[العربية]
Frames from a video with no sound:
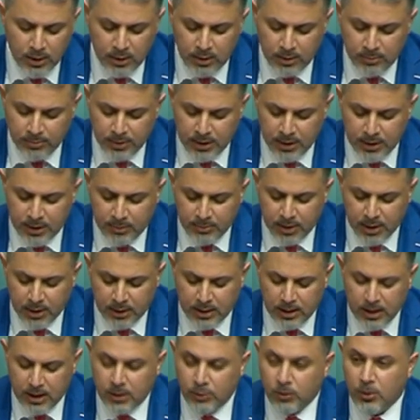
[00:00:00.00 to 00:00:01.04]
بين
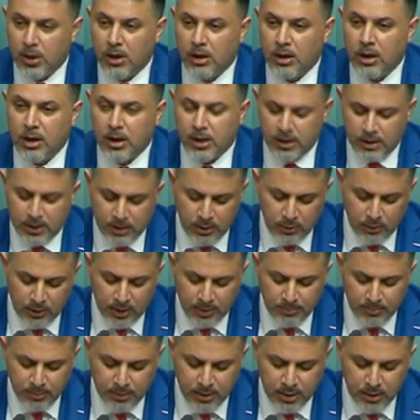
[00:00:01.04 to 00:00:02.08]
بغداد والقاهرة
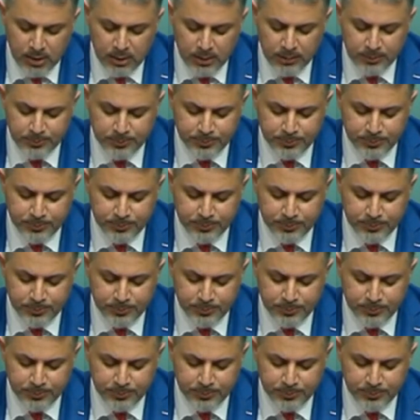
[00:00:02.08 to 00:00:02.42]
وعمان